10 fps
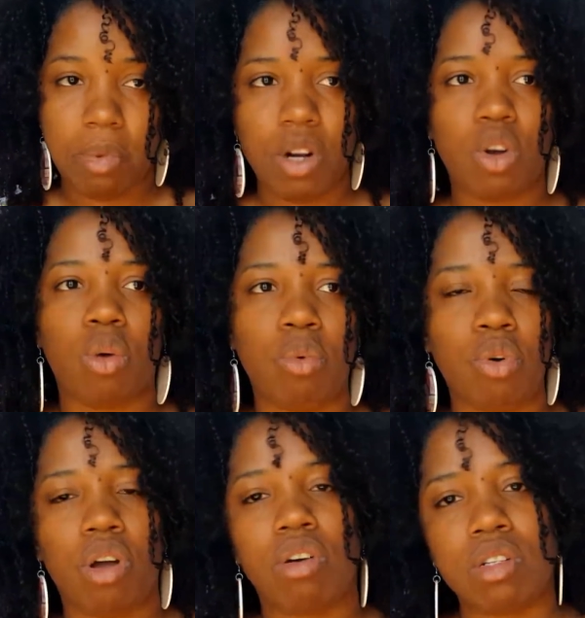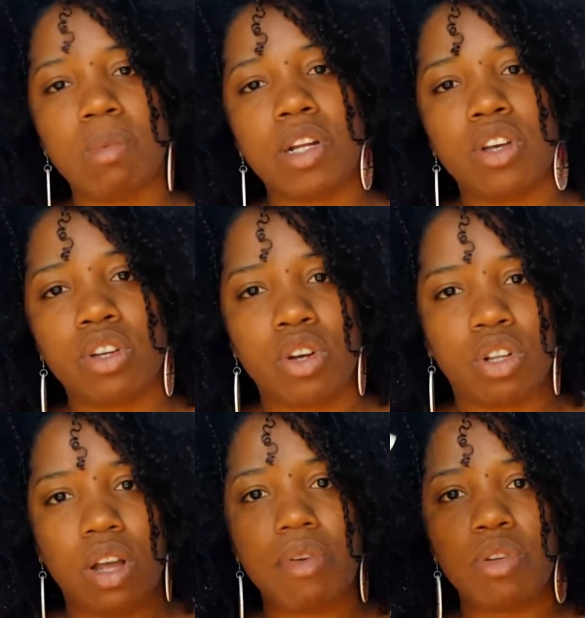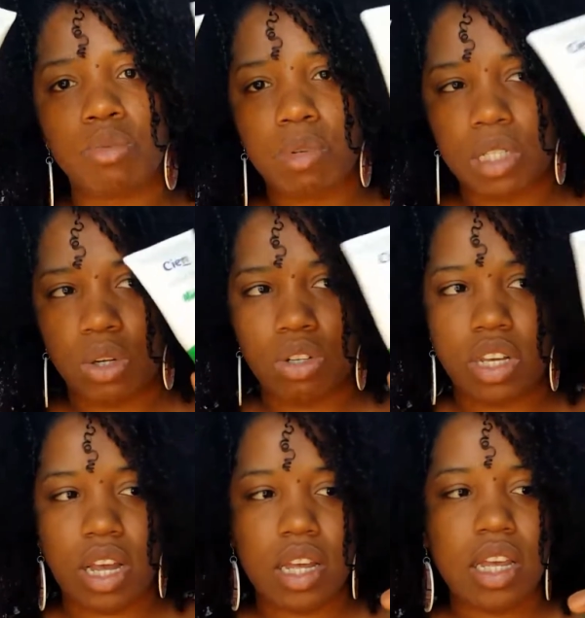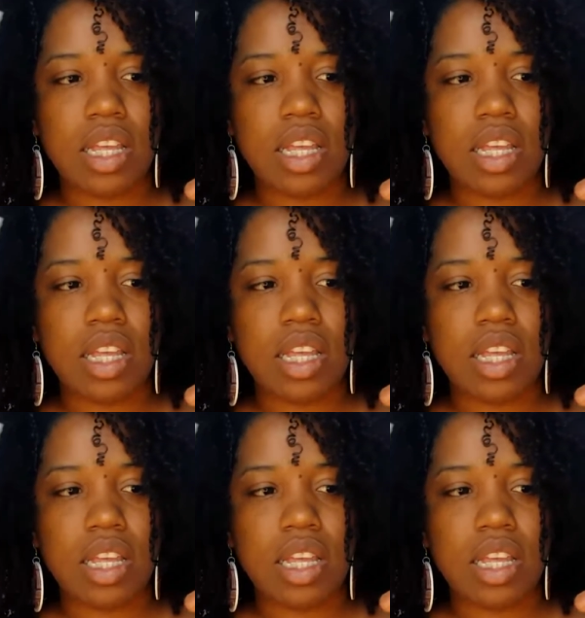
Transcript: però comunque in questo periodo di coronavirus bisogna